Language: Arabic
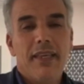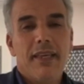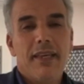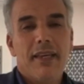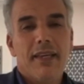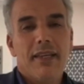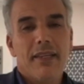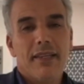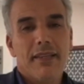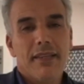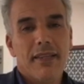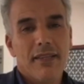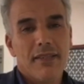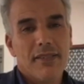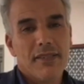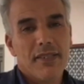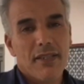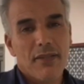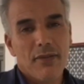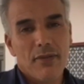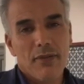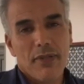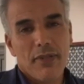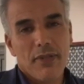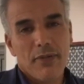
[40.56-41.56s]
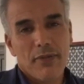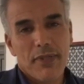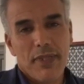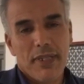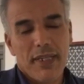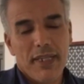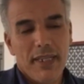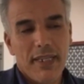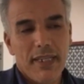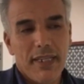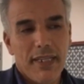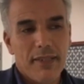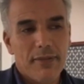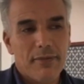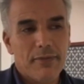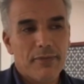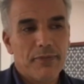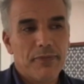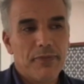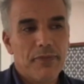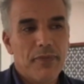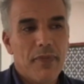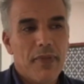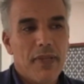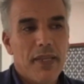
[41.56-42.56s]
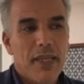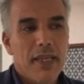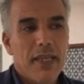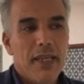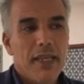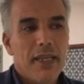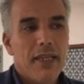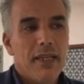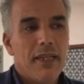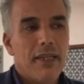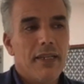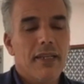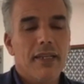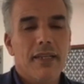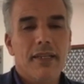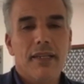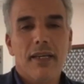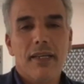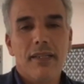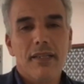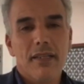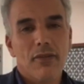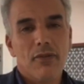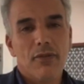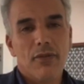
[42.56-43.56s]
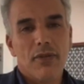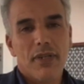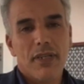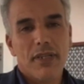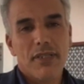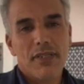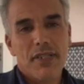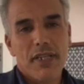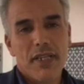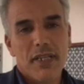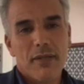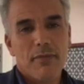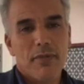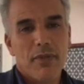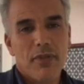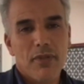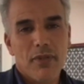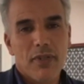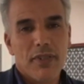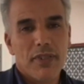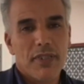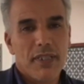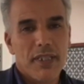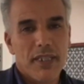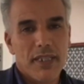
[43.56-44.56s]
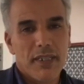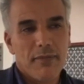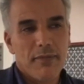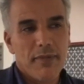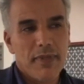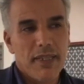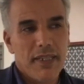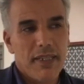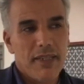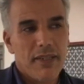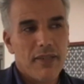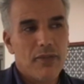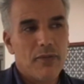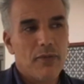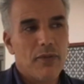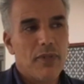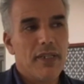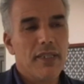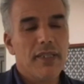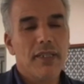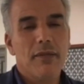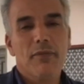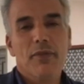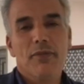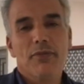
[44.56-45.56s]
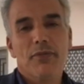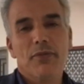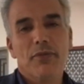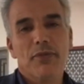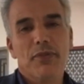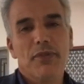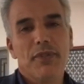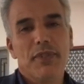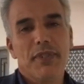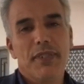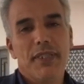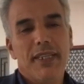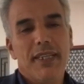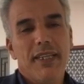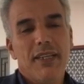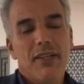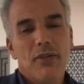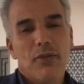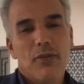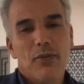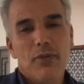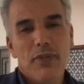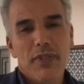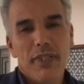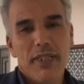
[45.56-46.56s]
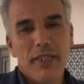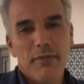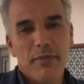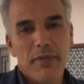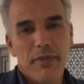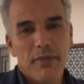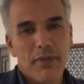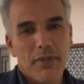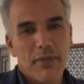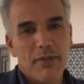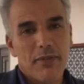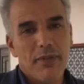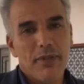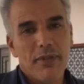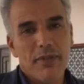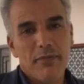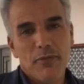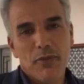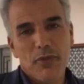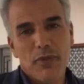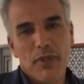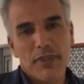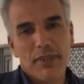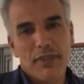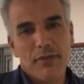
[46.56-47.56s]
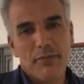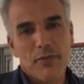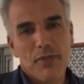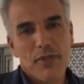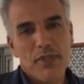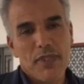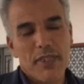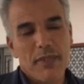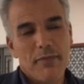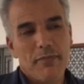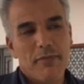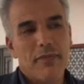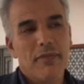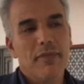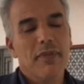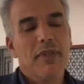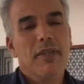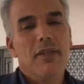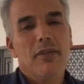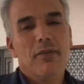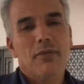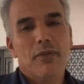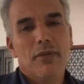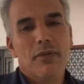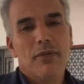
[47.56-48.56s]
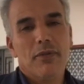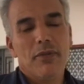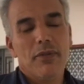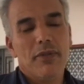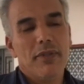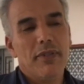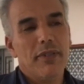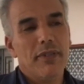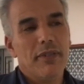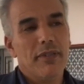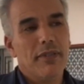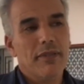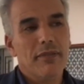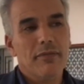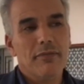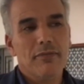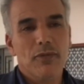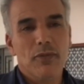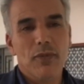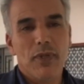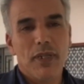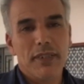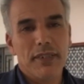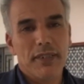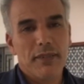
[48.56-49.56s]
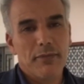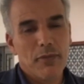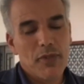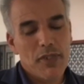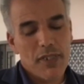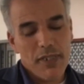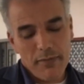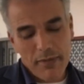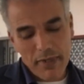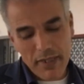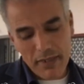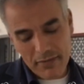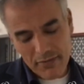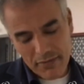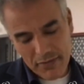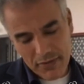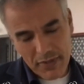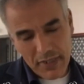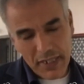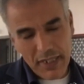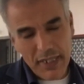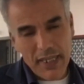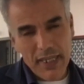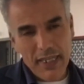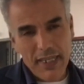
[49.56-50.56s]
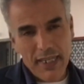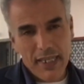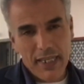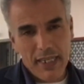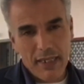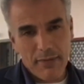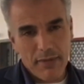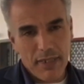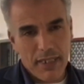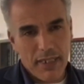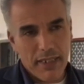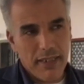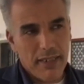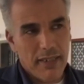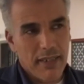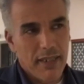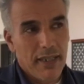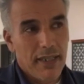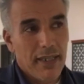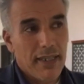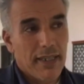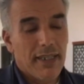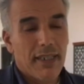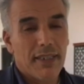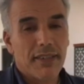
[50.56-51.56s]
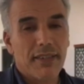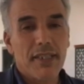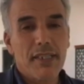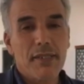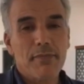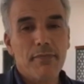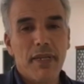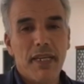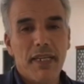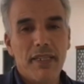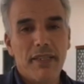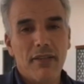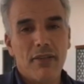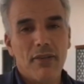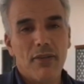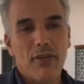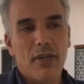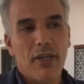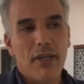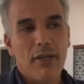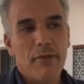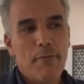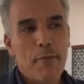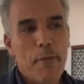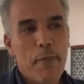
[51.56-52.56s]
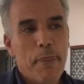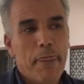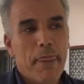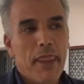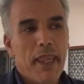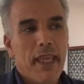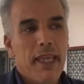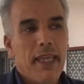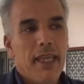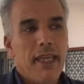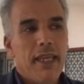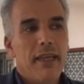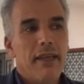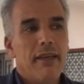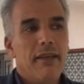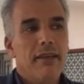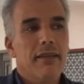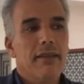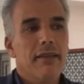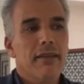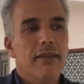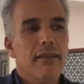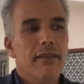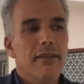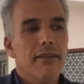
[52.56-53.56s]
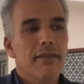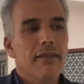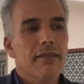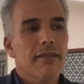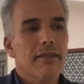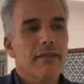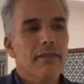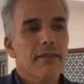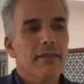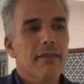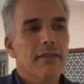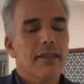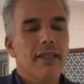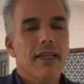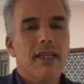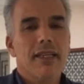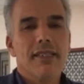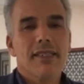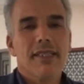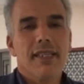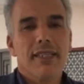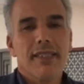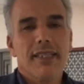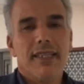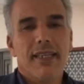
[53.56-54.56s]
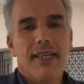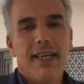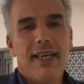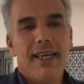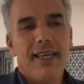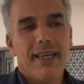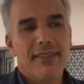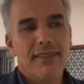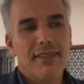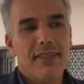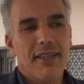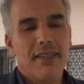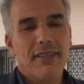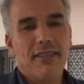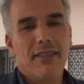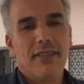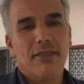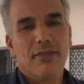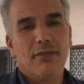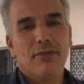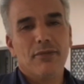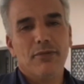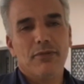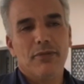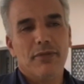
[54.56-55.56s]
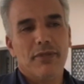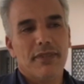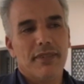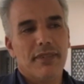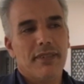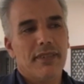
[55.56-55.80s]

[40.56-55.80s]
الذي أنزله الله تعالى لأن هذا القرآن جاء باللغة العربية وهذه المفروض كل ليبي وكل مواطن مسلم وكل مواطن مسلم في أنحاء العالم يعني يعتز بهذه اللغة آه، لا يستطيع أحد أن يقول